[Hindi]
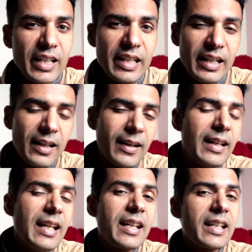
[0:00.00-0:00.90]
दिखाई देगा
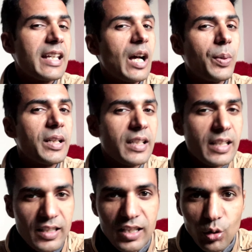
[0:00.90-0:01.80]
लेकिन यहां पर
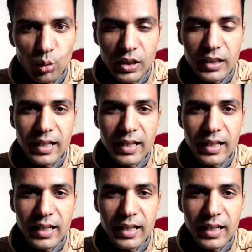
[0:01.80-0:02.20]
इतनी अच्छी ग्रोथ